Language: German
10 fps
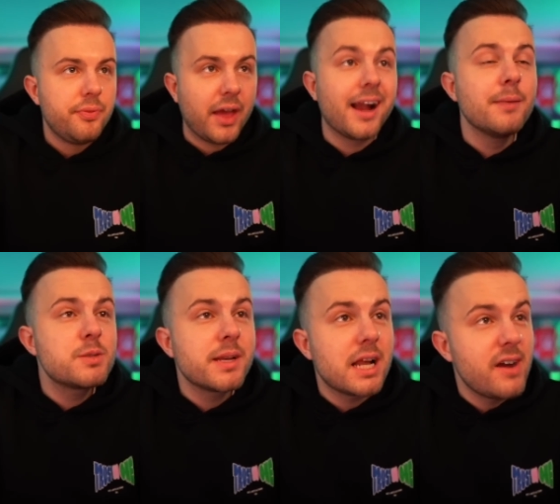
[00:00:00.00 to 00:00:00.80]
Dann gibt
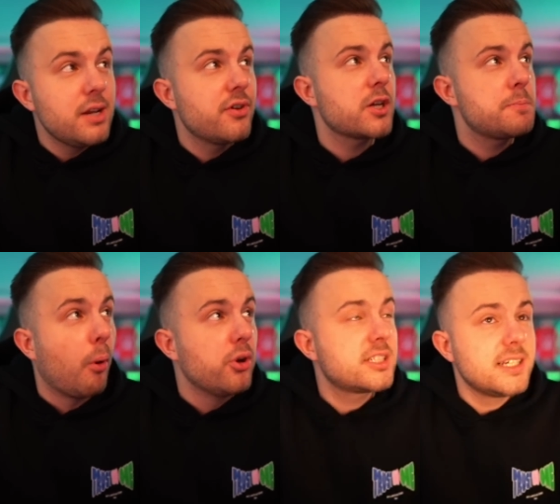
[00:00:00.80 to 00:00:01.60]
es mittlerweile wirklich
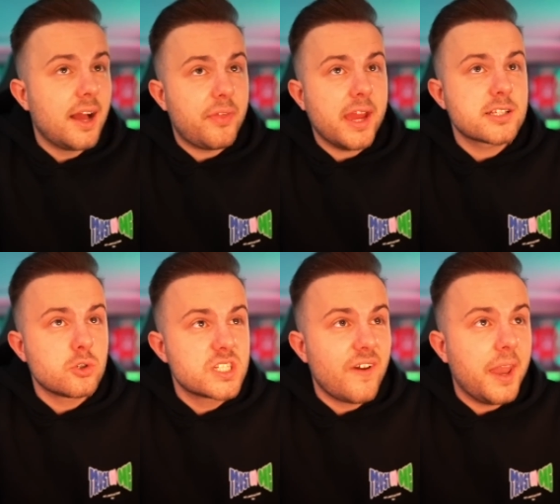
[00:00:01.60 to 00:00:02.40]
Bundesliga-Tags
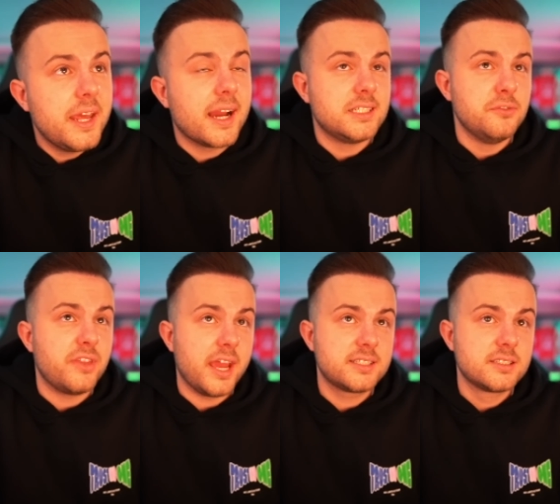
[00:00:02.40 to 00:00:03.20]
und zwar
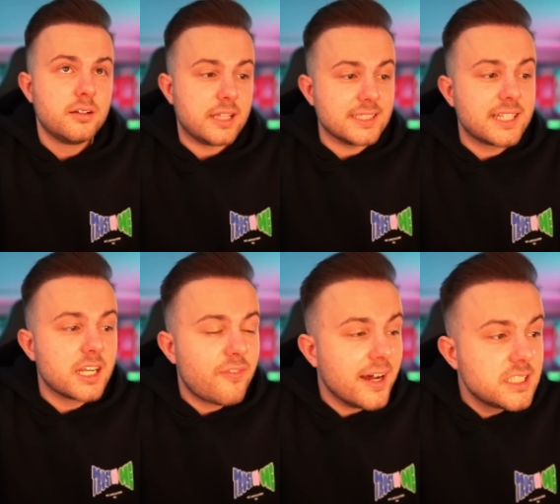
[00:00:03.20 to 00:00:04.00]
Negativ-Tags. Das ist
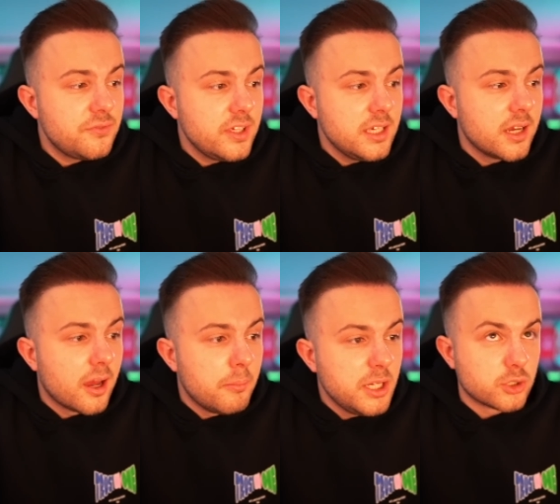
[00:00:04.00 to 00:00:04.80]
dann quasi wie
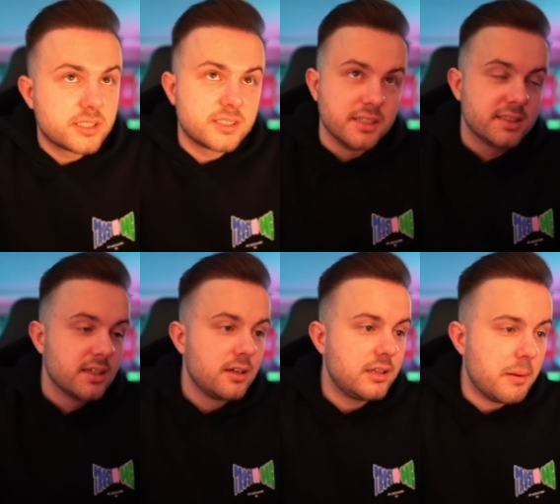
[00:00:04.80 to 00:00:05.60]
äh, Minuszins,
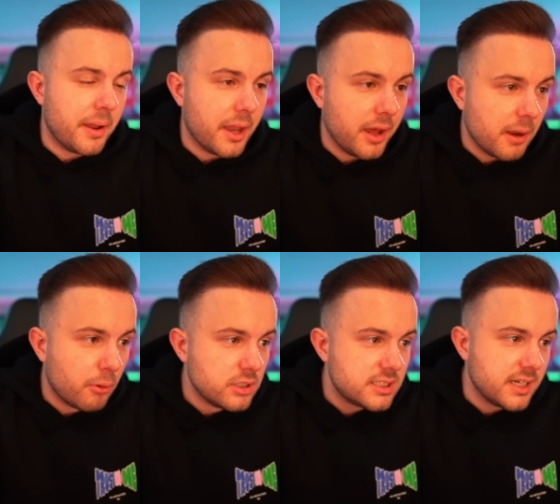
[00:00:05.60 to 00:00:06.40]
den man da in der
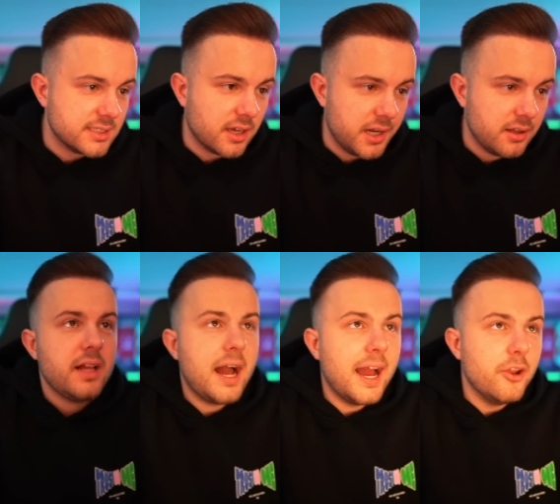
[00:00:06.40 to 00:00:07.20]
Bundesliga zahlt.
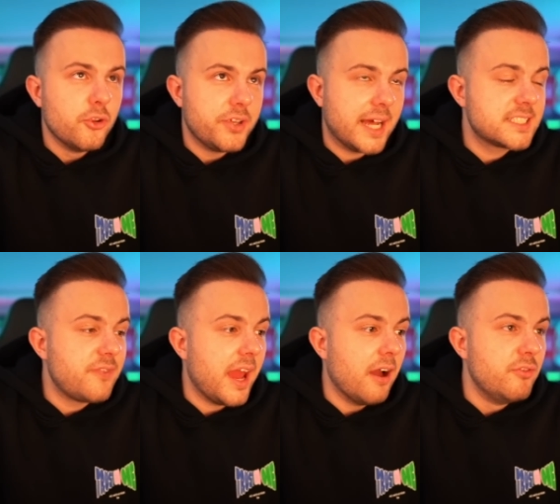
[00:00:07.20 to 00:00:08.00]
Also, das
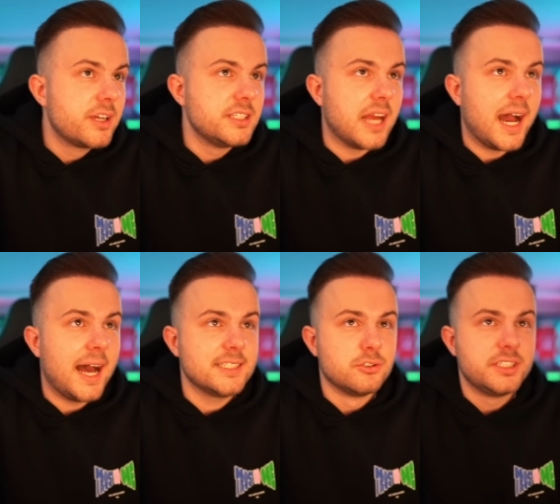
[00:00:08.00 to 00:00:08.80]
wäre ja wirklich
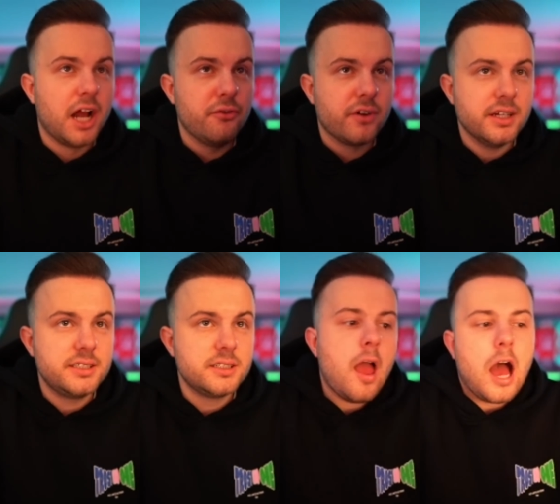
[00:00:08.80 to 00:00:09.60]
asozial
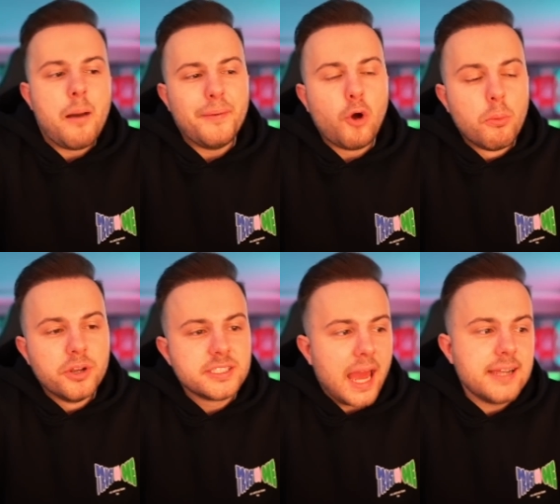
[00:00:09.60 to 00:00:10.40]
frech. Aber
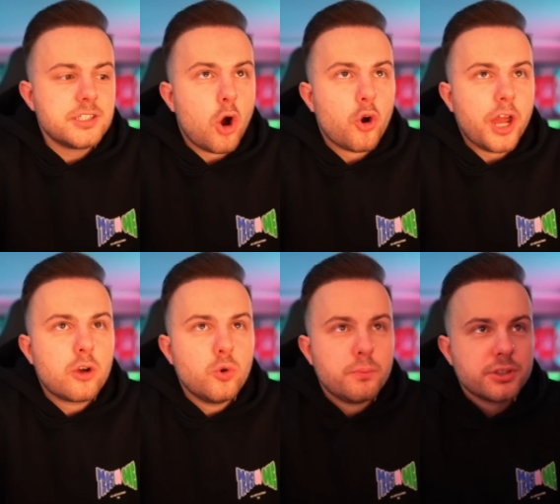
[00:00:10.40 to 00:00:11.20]
Dortmund ist ja eigentlich auch in einer
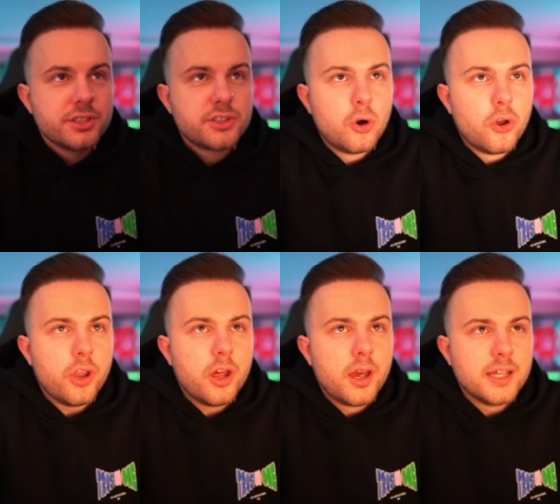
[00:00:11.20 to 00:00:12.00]
guten Position,
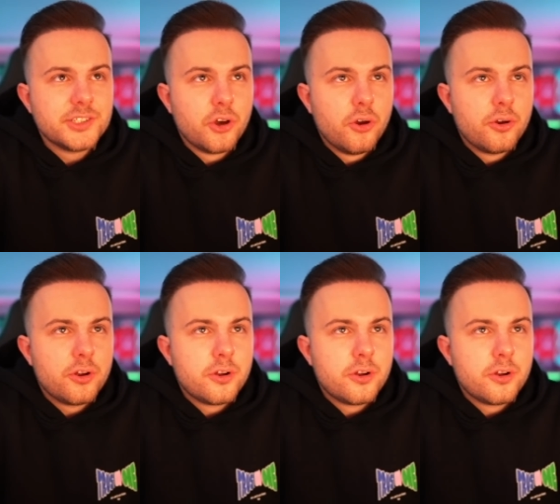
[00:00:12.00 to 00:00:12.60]
ne? Also,